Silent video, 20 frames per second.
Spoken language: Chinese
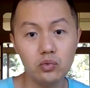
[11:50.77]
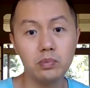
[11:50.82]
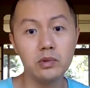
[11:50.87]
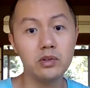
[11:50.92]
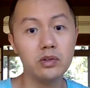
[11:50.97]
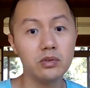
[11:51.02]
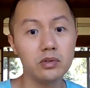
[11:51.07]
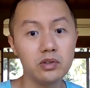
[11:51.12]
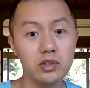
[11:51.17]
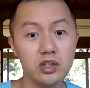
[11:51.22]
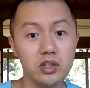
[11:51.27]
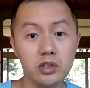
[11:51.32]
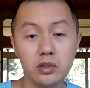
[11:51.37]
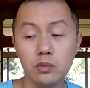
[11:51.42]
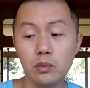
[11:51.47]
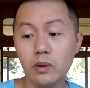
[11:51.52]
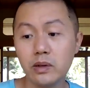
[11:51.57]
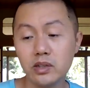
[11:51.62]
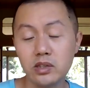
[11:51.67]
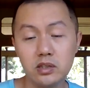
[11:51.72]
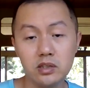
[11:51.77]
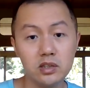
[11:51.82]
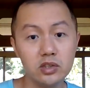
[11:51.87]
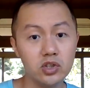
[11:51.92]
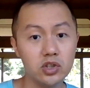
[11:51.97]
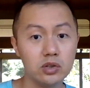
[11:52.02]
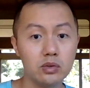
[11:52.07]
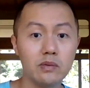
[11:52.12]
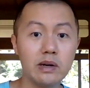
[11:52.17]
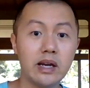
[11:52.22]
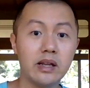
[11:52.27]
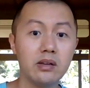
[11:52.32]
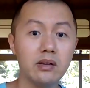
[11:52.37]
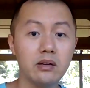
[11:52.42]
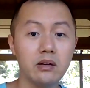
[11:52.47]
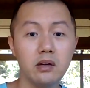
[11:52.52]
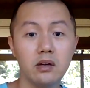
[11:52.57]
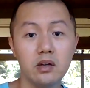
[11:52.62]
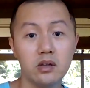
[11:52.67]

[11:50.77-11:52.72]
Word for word: 不就几万、几十万、